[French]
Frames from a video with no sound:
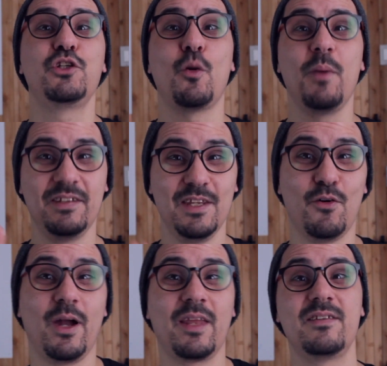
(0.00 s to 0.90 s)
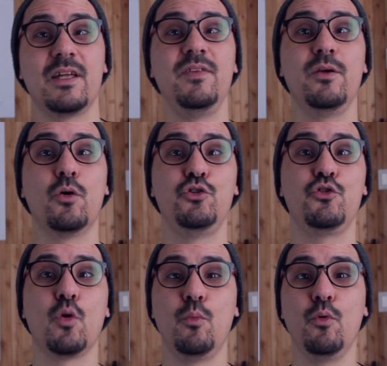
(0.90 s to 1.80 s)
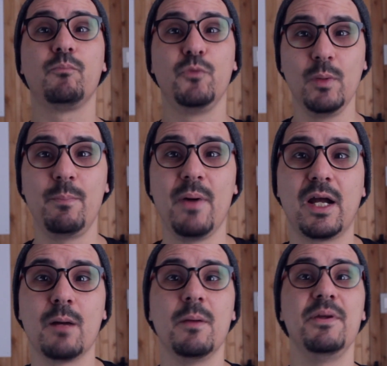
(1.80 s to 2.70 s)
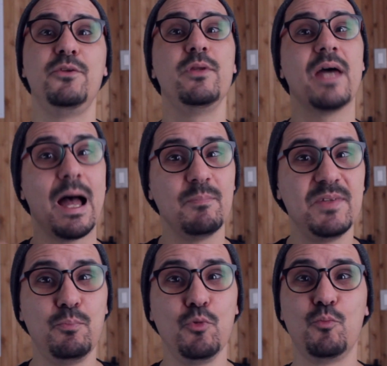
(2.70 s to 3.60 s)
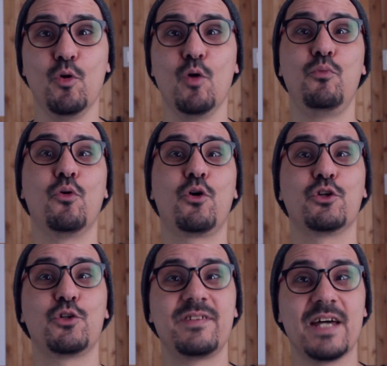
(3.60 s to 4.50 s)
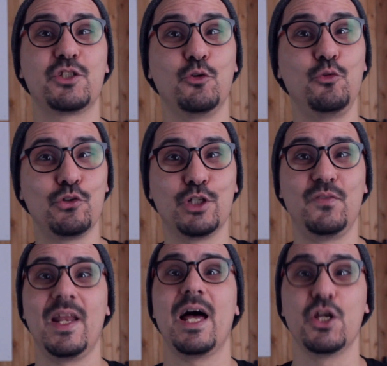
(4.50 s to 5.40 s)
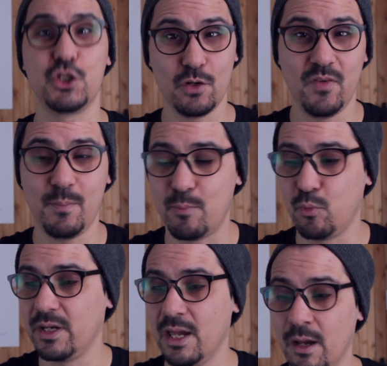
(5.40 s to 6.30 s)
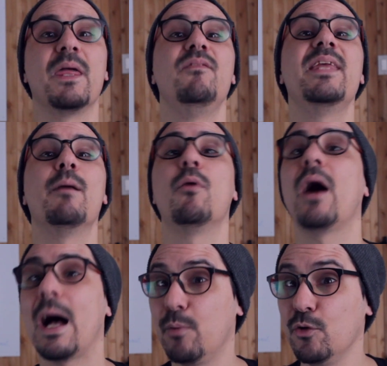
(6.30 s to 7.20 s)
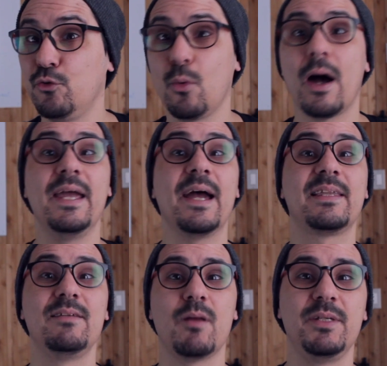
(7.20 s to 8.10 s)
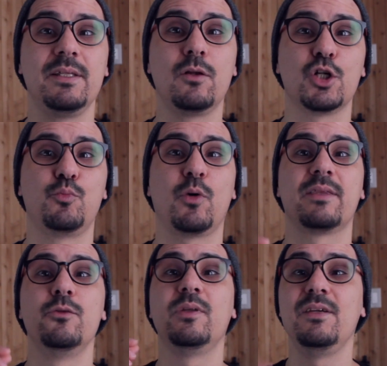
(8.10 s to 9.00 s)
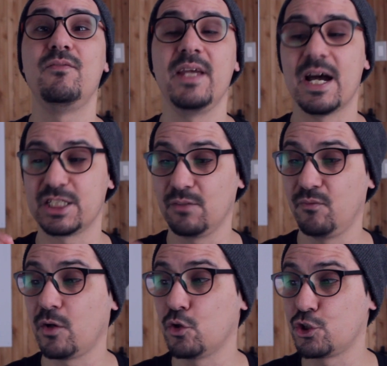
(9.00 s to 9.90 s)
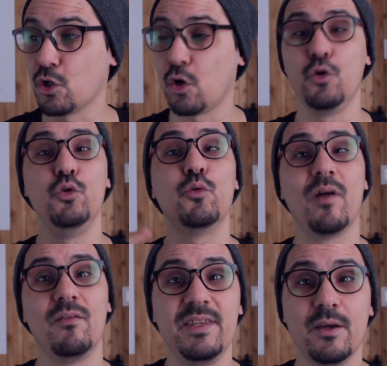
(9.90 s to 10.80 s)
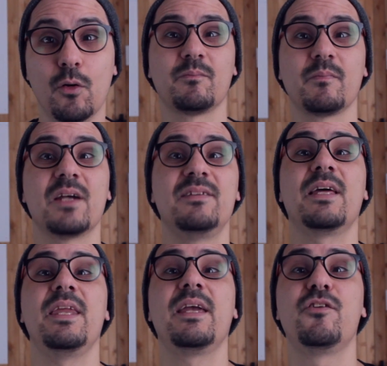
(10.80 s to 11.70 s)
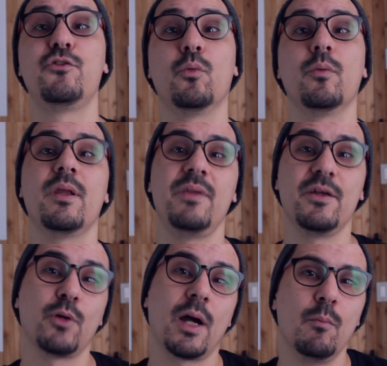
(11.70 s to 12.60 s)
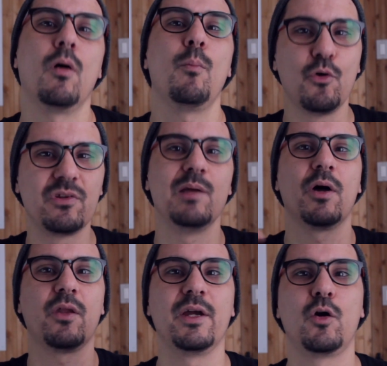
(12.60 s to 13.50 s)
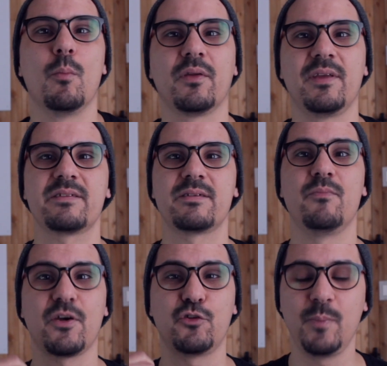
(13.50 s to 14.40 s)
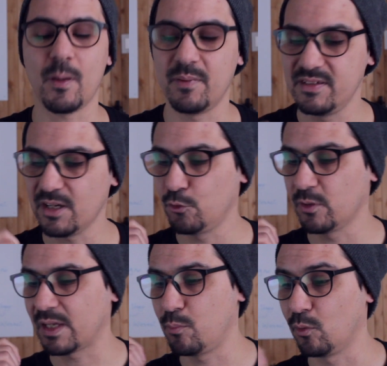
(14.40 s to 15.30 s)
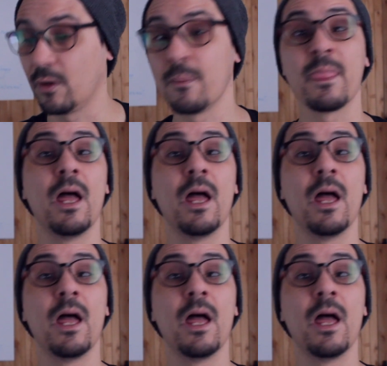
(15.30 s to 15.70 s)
Je te remercie d'avoir regardé cette vidéo jusqu'au bout. N'oublie pas, comme d'habitude, un petit pouce bleu pour que je sache que tout ce que je fais là, je le fais pas pour rien. Évidemment, abonne-toi et active la petite cloche pour être notifié à chaque fois que je sors une nouvelle vidéo. Si tu as des questions, naturellement, pose-les moi dans les commentaires, ça me faire super plaisir de te répondre.